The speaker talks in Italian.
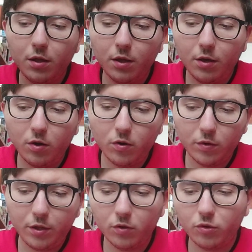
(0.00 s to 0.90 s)
eh,
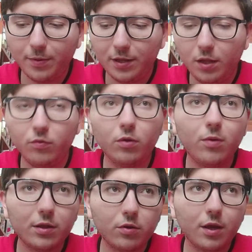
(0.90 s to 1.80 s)
quindi 8 partite di cui
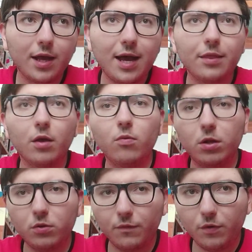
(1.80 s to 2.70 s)
4 in casa e
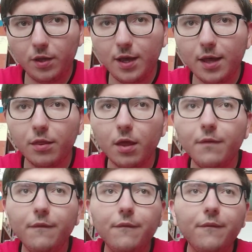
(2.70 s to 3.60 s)
4 fuori casa
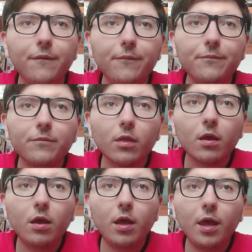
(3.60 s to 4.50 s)

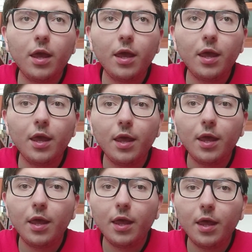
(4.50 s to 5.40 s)

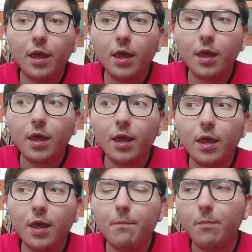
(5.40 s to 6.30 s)
e,
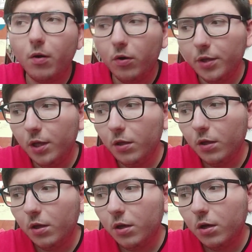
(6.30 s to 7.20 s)
e poi
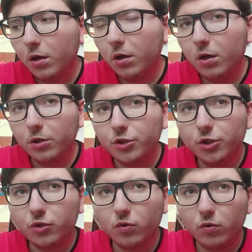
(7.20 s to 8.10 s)
eh,
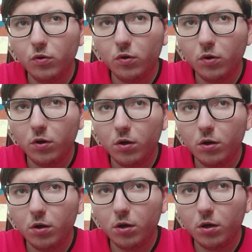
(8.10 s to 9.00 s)
ci sono
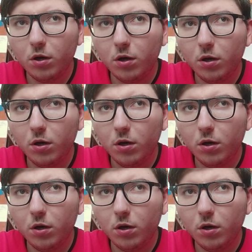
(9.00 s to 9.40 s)
eh,